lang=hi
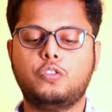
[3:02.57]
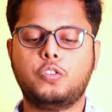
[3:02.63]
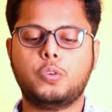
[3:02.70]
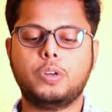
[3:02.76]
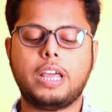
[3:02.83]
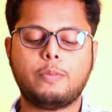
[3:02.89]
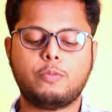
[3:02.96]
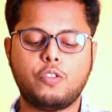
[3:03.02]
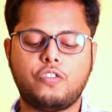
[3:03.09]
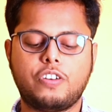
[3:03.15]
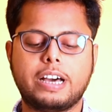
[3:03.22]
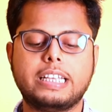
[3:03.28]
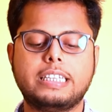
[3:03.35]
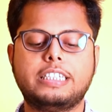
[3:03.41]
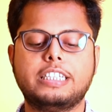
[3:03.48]
जो फ़ोन है वो
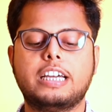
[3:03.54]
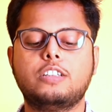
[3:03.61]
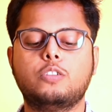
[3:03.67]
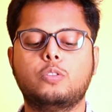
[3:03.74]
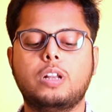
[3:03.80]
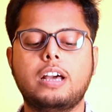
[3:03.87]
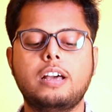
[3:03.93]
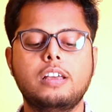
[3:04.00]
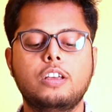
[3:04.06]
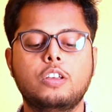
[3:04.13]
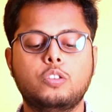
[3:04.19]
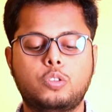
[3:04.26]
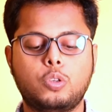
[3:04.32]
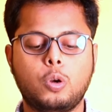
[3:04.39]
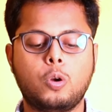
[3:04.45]
फास्ट चार्ज होना
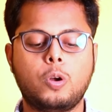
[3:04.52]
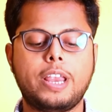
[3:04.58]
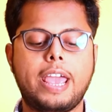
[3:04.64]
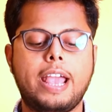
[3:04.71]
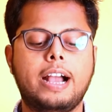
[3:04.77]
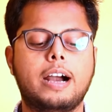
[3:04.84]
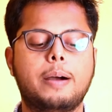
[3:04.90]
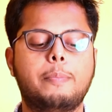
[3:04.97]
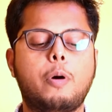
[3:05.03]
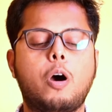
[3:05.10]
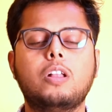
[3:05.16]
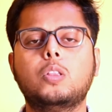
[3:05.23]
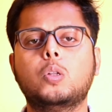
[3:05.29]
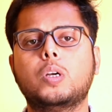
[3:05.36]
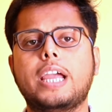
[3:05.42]
शुरू हो जाएगा
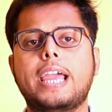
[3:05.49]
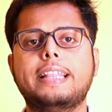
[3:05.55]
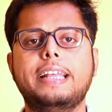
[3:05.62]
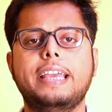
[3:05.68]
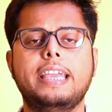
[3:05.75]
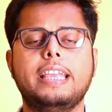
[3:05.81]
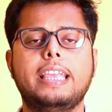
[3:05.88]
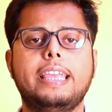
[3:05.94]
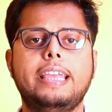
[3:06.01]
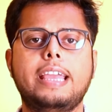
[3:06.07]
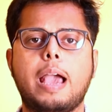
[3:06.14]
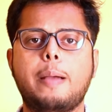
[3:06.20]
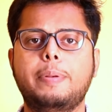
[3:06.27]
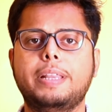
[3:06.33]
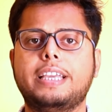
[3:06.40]
बहुत लोग कहते हैं
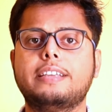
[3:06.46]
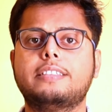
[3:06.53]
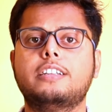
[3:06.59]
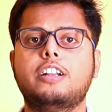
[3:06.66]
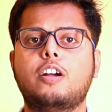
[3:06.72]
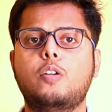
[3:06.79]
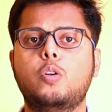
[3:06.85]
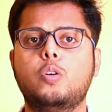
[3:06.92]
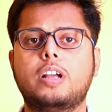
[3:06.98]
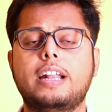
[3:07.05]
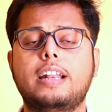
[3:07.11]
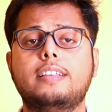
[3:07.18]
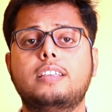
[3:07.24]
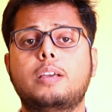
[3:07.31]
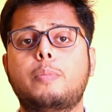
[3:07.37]
कि एप्लीकेशन डाउनलोड
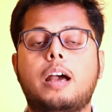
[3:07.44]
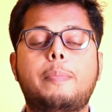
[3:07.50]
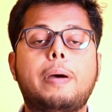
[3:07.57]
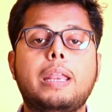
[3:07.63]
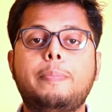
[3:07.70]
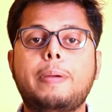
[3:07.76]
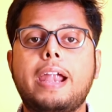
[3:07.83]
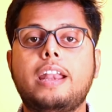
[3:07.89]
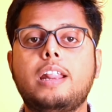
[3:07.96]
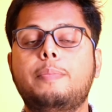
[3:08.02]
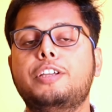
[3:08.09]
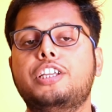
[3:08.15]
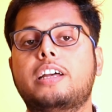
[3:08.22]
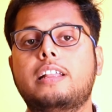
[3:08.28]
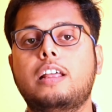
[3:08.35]
करने से हमारी
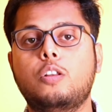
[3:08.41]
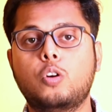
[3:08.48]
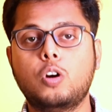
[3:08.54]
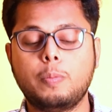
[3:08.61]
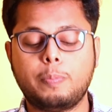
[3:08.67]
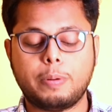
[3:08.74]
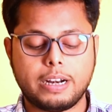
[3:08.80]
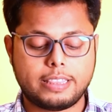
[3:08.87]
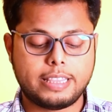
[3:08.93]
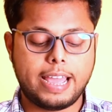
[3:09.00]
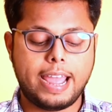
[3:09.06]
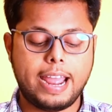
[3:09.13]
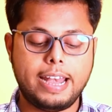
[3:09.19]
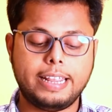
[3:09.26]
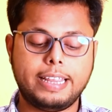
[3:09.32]
बैटरी पे ज़्यादा लोड
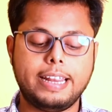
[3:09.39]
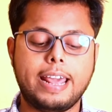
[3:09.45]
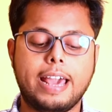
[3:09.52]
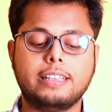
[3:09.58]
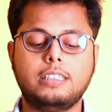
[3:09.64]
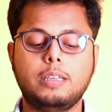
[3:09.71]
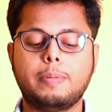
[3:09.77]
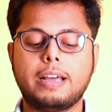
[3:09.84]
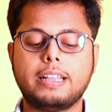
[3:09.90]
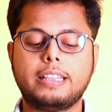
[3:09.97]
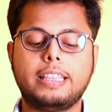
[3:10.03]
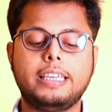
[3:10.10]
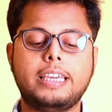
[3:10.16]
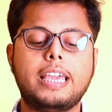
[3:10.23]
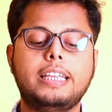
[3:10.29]
पड़ता है लेकिन ऐसी
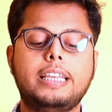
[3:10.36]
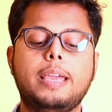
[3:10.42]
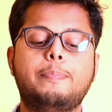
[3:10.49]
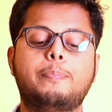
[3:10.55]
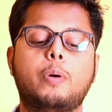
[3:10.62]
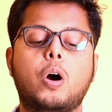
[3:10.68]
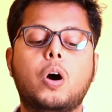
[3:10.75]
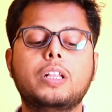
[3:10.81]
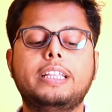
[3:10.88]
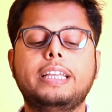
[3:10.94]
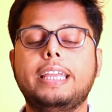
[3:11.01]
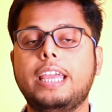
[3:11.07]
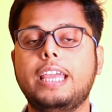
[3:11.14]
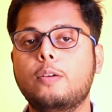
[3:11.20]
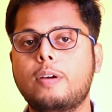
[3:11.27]
बात नहीं है ये
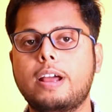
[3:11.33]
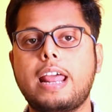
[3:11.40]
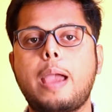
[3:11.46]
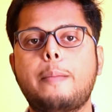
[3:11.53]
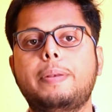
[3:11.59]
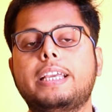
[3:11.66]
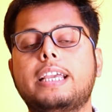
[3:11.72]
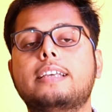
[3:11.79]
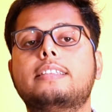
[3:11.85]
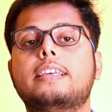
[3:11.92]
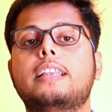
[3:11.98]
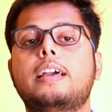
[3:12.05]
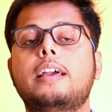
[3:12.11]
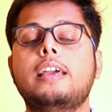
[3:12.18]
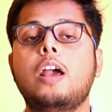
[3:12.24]
बहुत ही ए वन
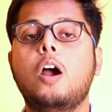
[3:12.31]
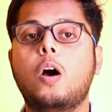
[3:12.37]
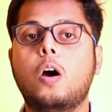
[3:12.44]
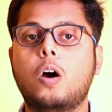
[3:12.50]
एप्लीकेशन है